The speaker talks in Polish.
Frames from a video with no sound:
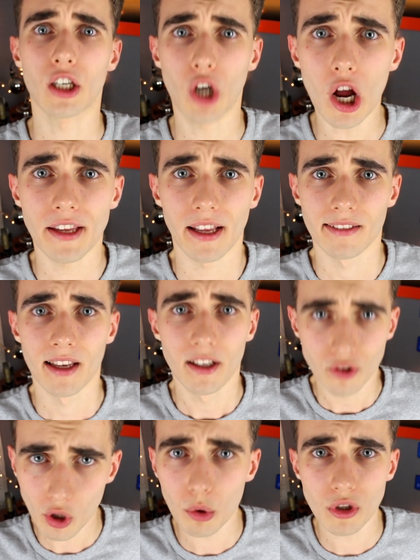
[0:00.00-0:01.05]
Koniec!
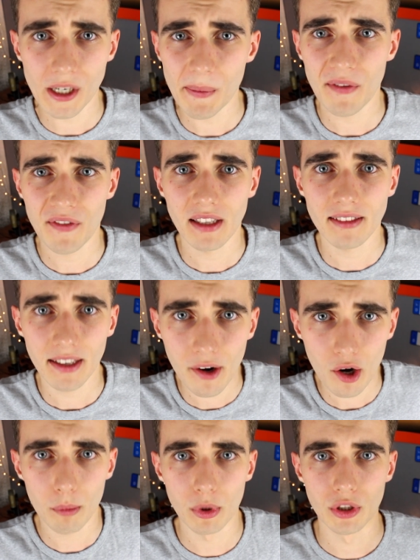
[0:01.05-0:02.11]
Co tu trzeba więcej
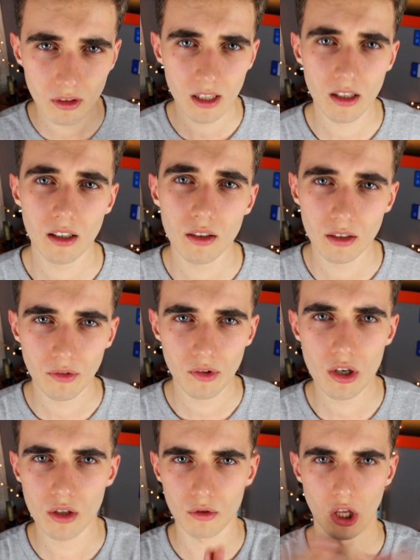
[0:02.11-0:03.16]
robić? Dlatego
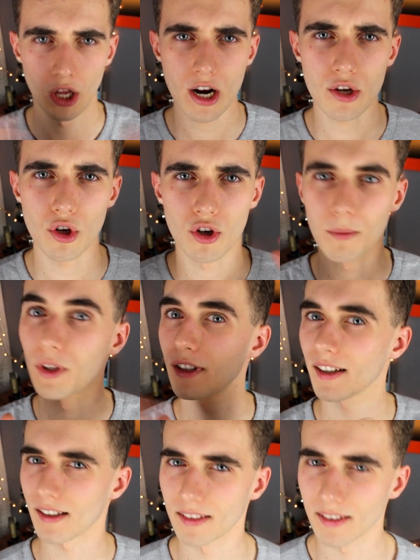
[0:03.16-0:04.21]
dziewczyny, starajcie się być
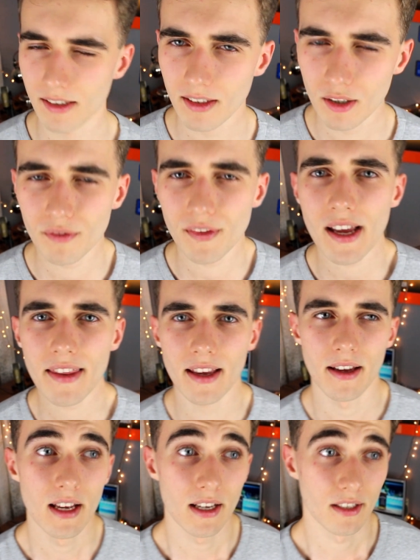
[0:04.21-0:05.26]
takie
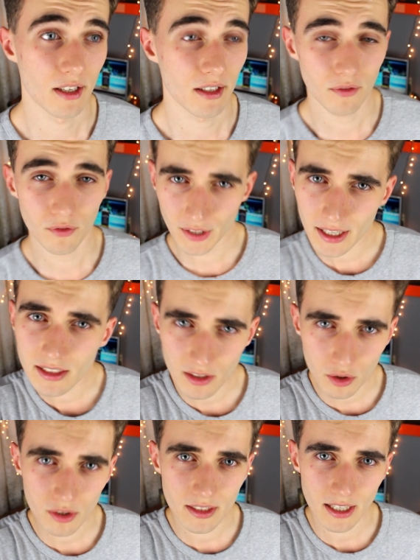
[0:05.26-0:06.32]
zdecydowane, że wiecie
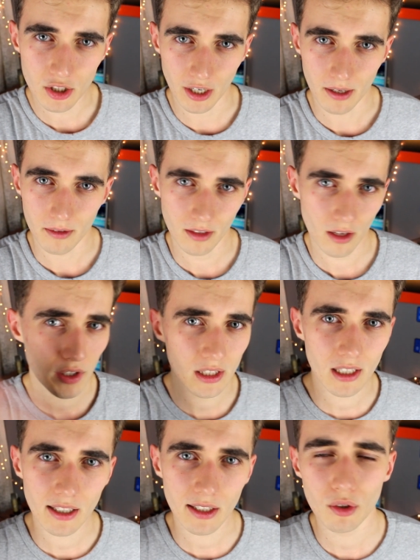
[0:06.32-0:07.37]
co chcecie. Nawet
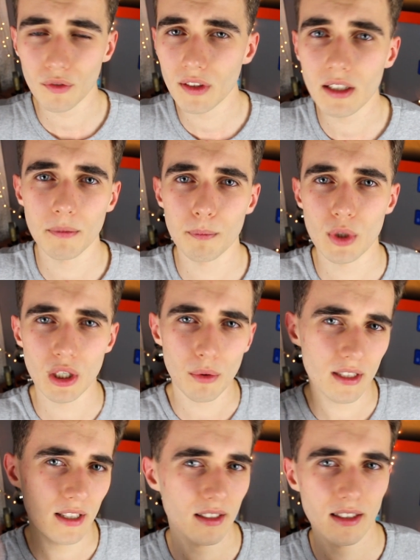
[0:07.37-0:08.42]
nie tylko w tym
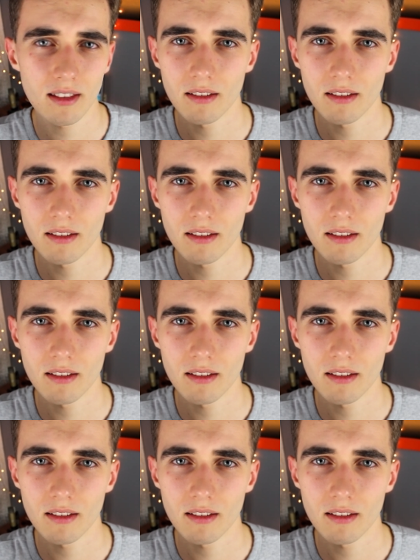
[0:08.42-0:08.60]
przykładzie